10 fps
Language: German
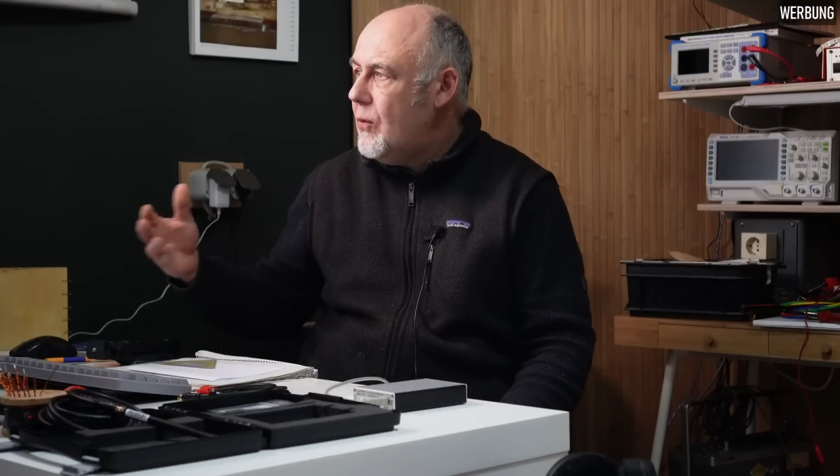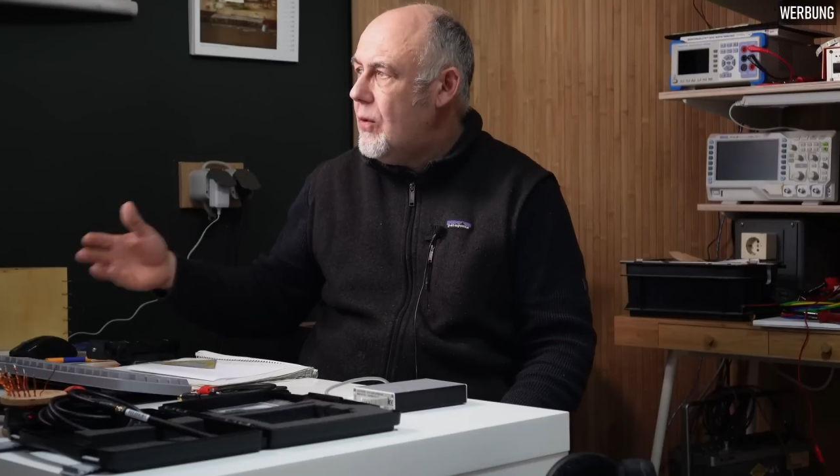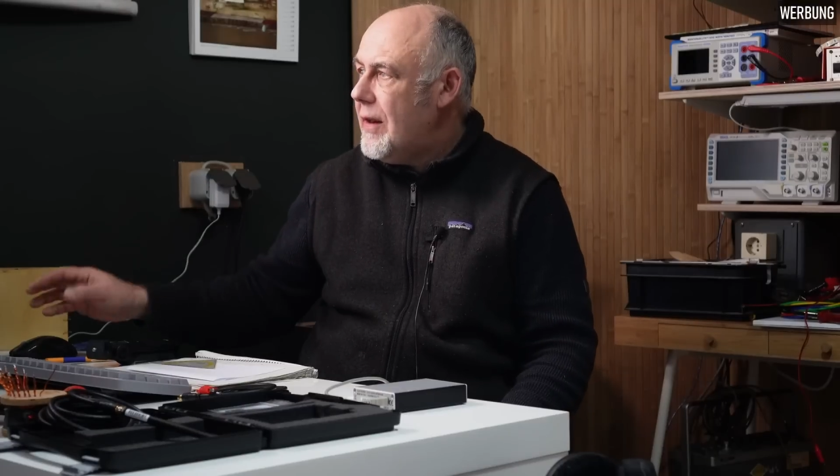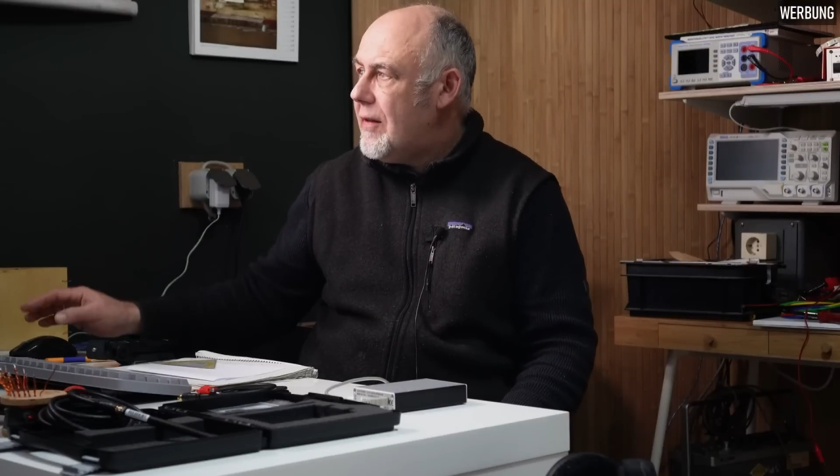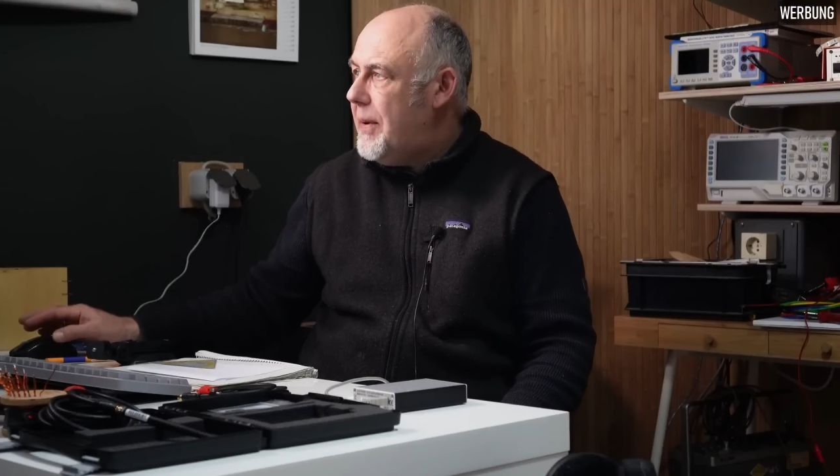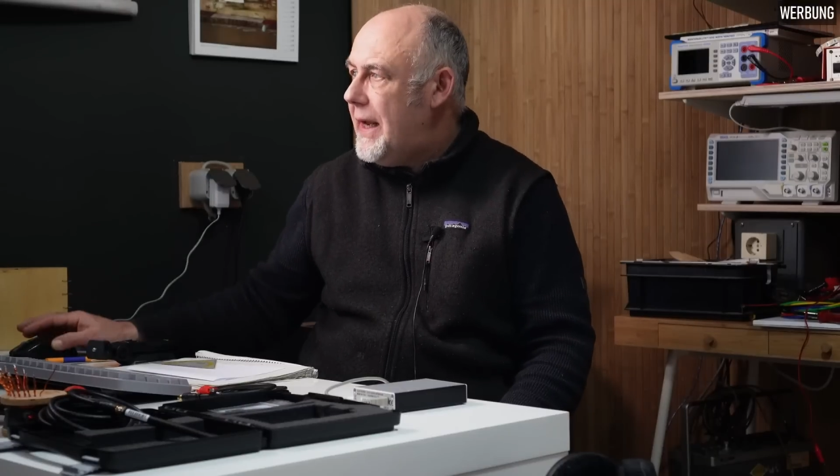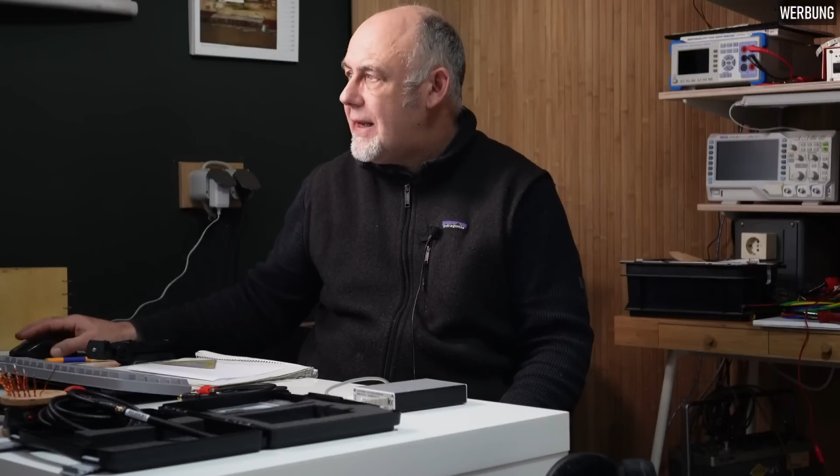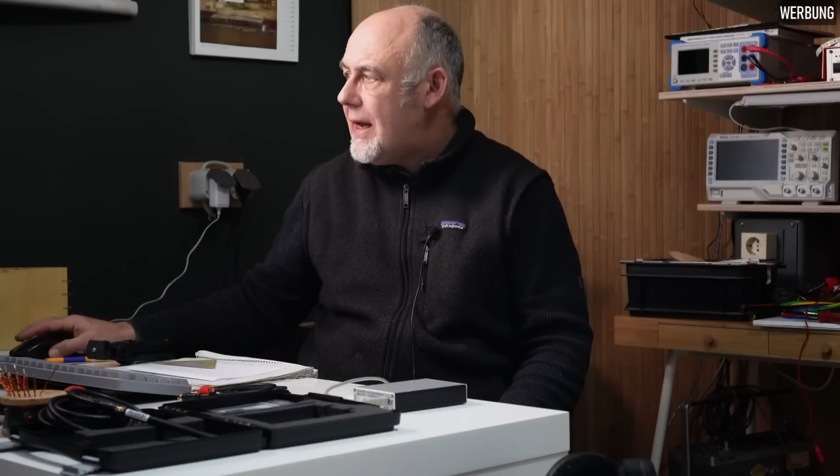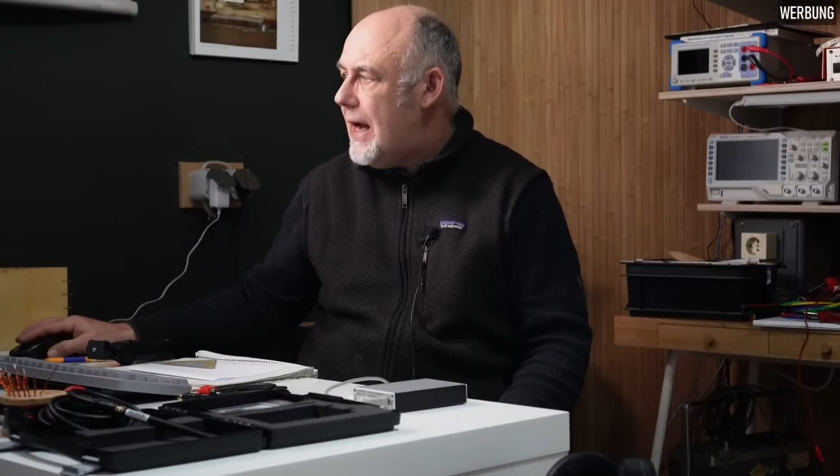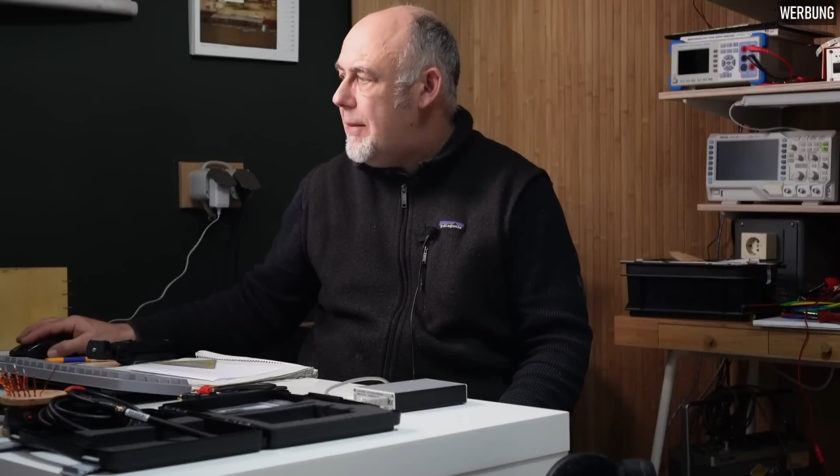
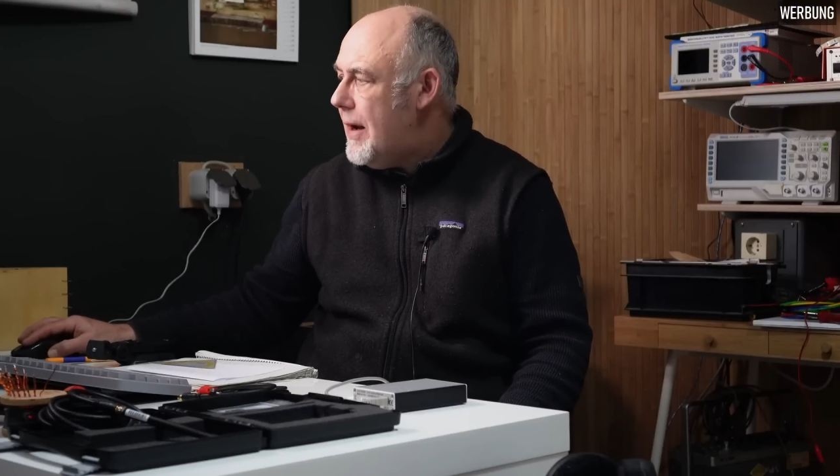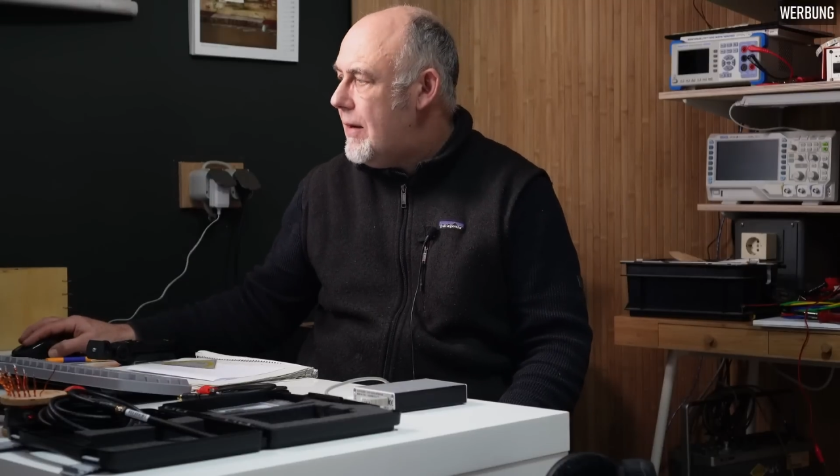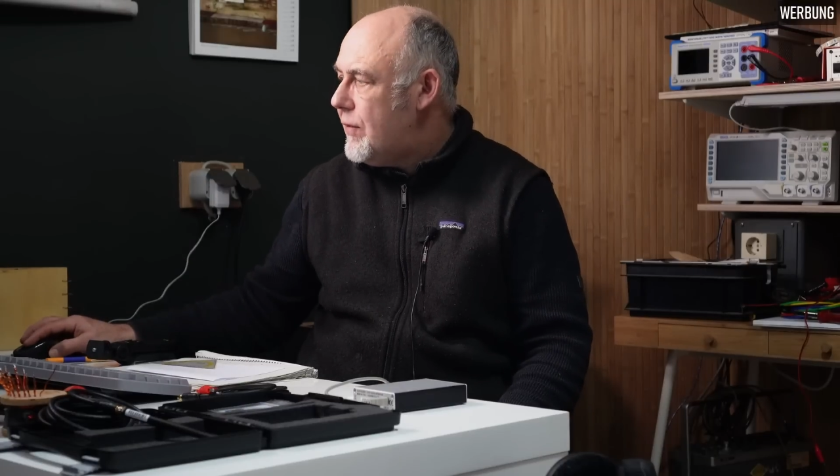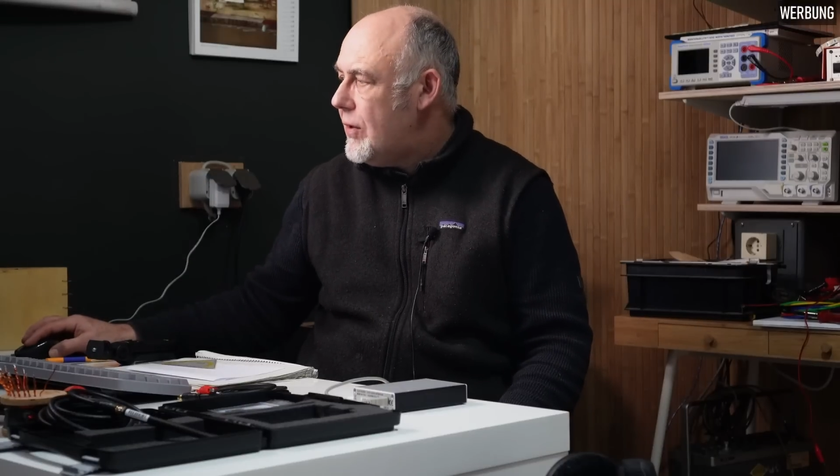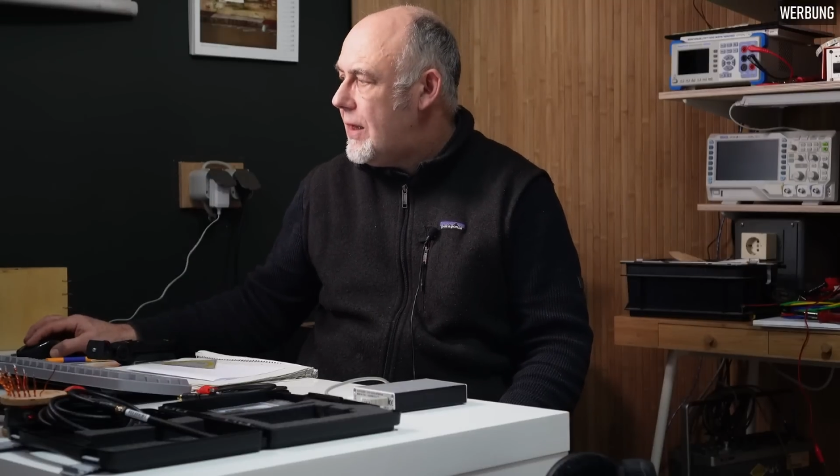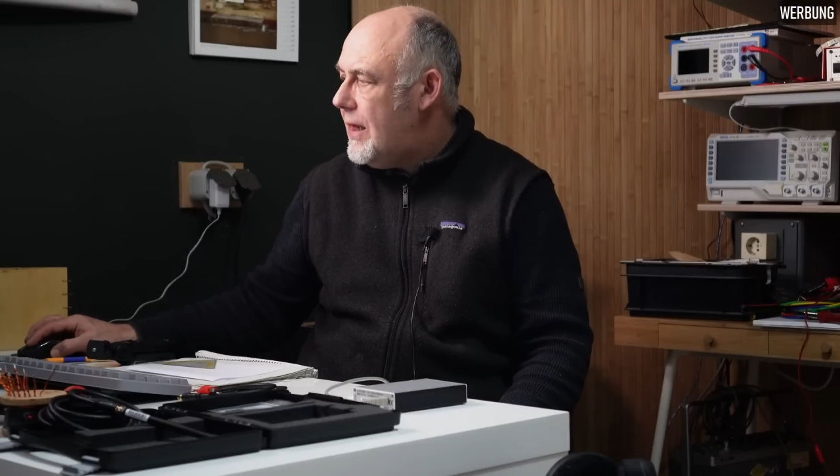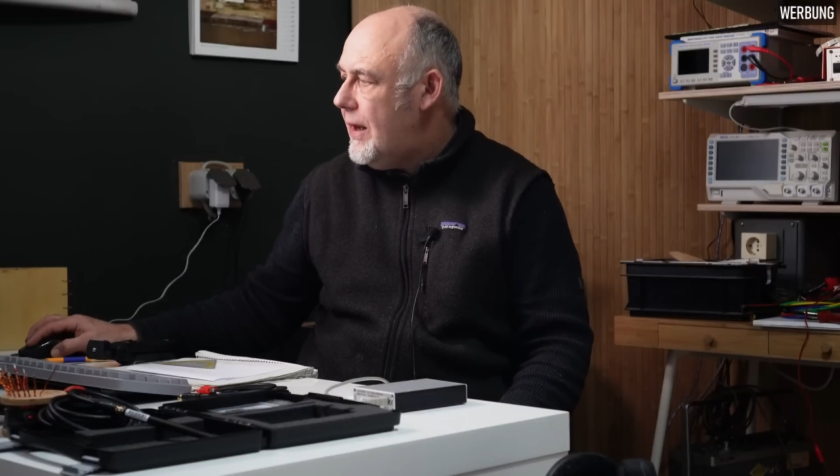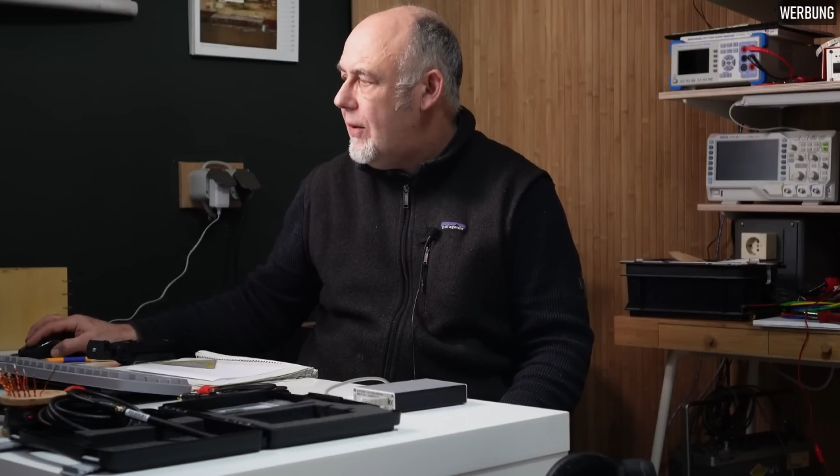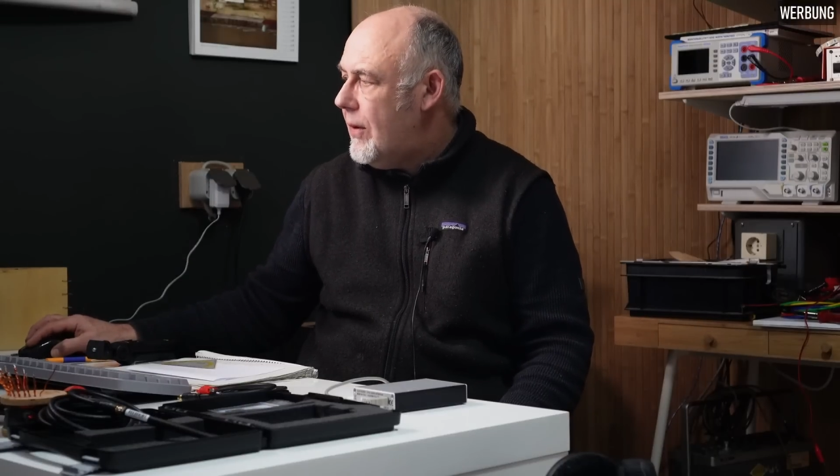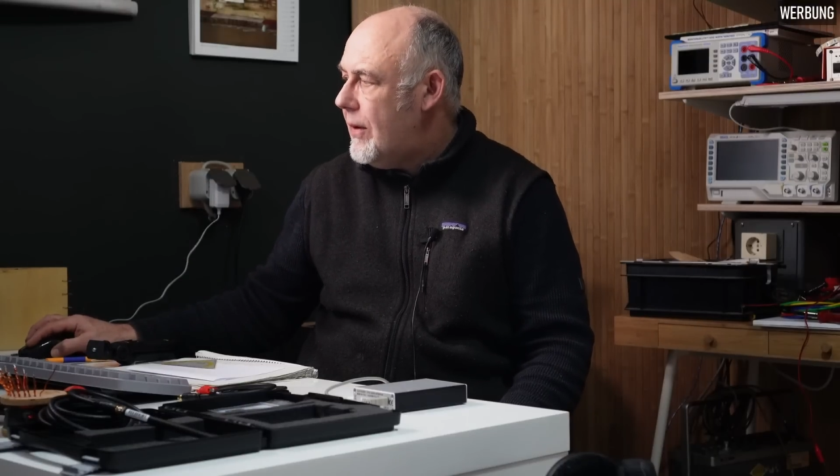USB-Treiber von
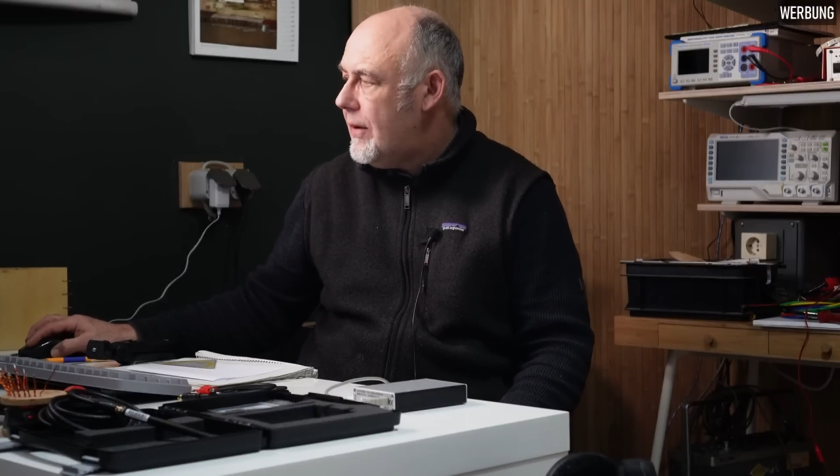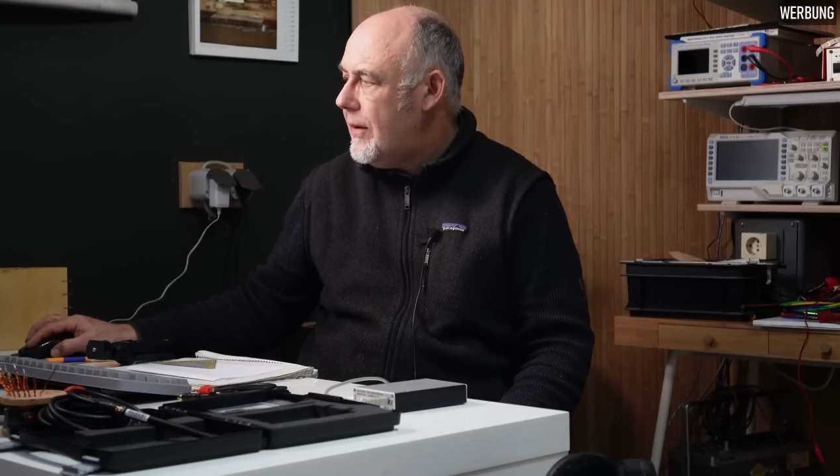Clio